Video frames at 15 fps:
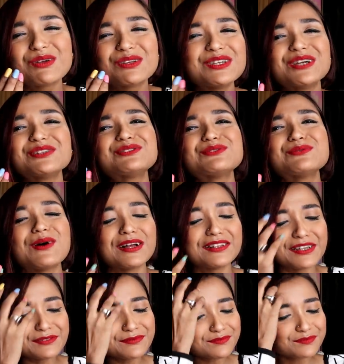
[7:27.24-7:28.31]
क्या
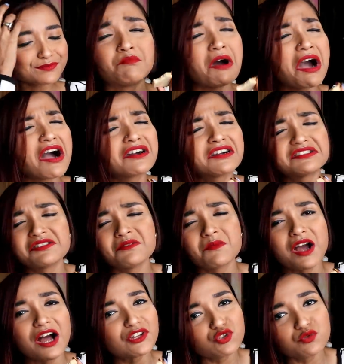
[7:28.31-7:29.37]
स्वाद है माँ
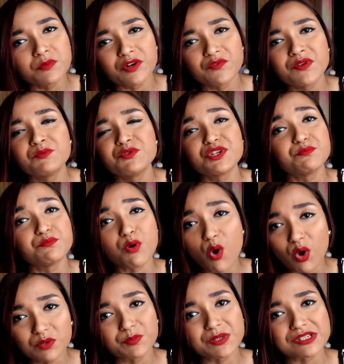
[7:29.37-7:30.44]
कसम काजू बर्फी मुझे
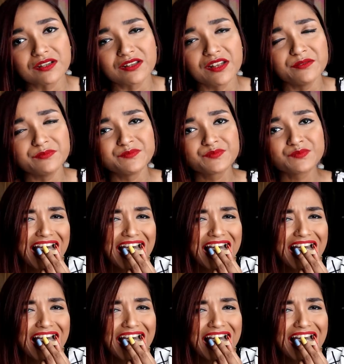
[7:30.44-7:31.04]
बहुत पसंद है